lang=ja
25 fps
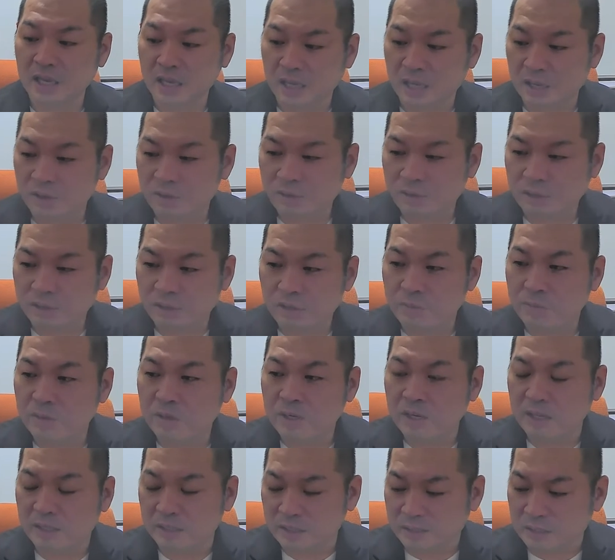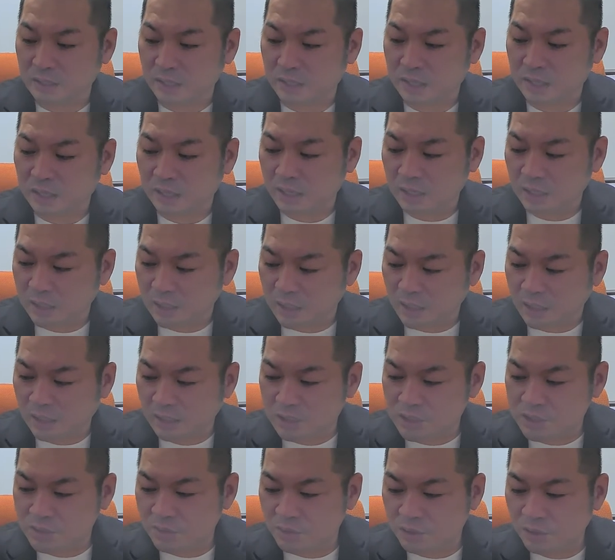えー、受けてもらって、えー、
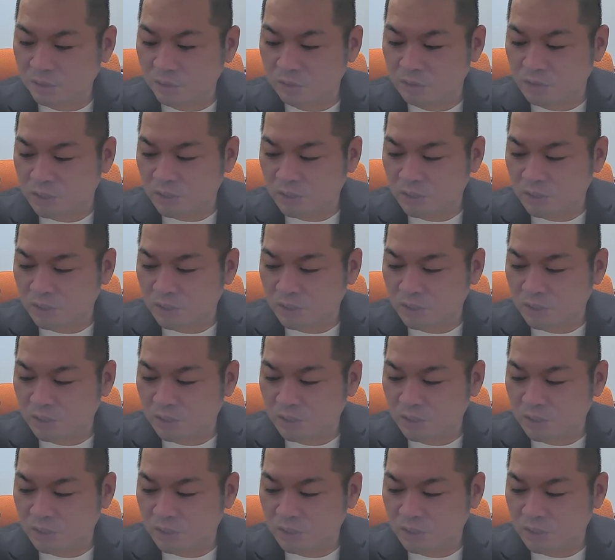自分にとっ